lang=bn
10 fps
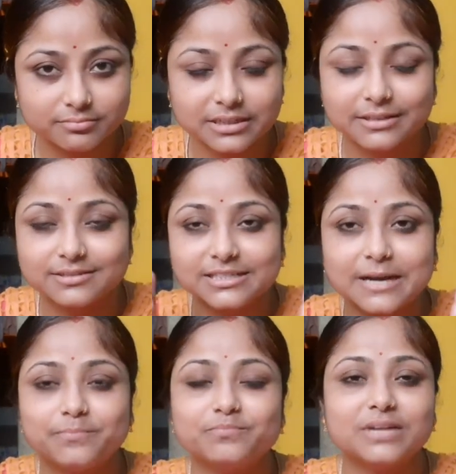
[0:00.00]
মানে
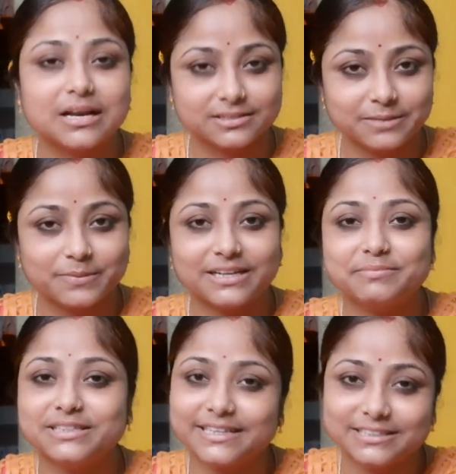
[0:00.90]
ছাপ আসতে পারে
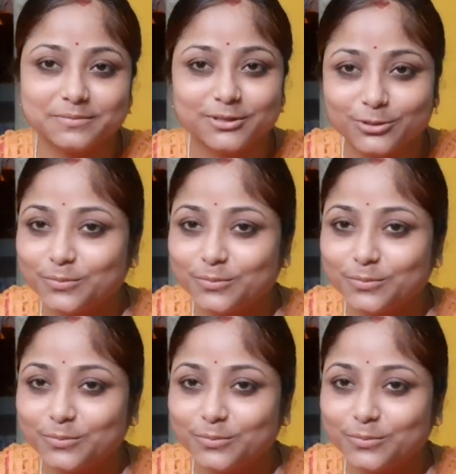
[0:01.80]
বা দেখতে পারো